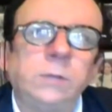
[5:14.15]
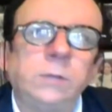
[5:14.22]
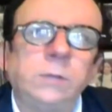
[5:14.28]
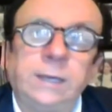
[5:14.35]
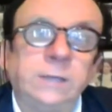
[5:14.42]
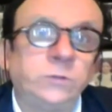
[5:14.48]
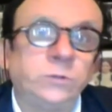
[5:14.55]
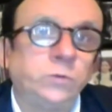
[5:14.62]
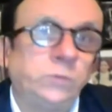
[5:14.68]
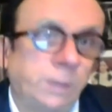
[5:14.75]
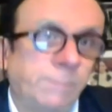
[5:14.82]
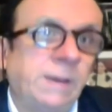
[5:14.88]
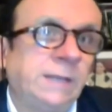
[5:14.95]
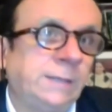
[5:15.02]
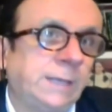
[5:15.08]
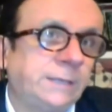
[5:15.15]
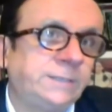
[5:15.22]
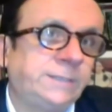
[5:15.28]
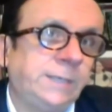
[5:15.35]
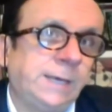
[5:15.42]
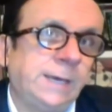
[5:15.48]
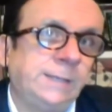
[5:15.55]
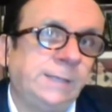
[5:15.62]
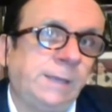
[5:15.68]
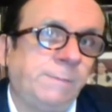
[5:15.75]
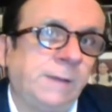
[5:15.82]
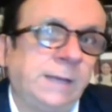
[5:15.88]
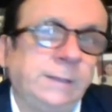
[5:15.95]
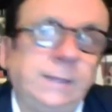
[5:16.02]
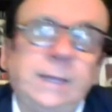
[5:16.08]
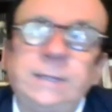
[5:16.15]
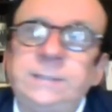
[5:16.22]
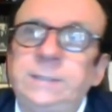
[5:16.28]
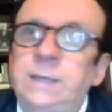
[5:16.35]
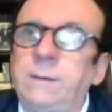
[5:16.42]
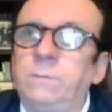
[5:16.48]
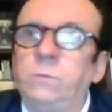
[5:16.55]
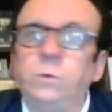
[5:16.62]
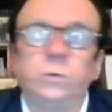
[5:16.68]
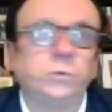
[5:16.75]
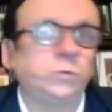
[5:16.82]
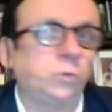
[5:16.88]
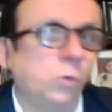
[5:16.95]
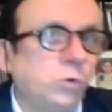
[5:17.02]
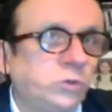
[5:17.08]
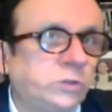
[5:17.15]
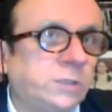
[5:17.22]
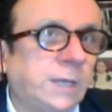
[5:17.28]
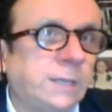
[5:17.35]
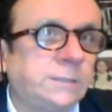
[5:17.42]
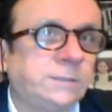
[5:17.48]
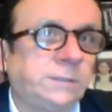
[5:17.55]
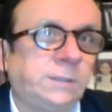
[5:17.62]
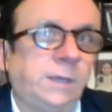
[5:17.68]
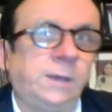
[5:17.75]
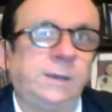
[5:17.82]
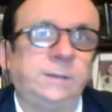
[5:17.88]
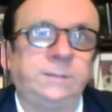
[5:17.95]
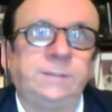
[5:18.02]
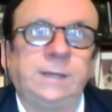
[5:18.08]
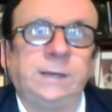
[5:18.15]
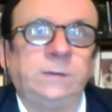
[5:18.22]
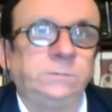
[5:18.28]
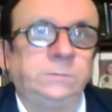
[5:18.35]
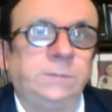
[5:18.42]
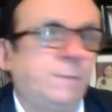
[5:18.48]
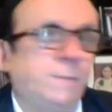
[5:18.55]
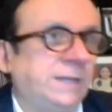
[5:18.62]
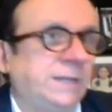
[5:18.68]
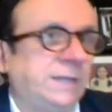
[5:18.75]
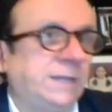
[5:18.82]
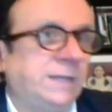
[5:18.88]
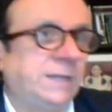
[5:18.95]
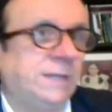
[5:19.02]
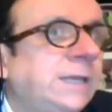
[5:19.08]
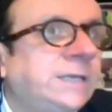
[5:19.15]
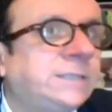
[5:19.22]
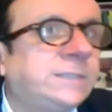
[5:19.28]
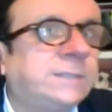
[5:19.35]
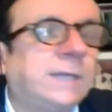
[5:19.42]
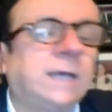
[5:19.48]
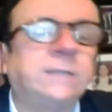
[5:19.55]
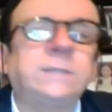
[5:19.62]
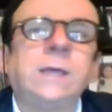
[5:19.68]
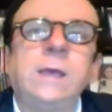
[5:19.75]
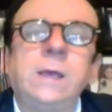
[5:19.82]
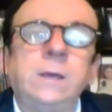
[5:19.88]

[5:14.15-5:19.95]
de que sus demandas sean demandas, digamos, justas, que sean demandas realistas,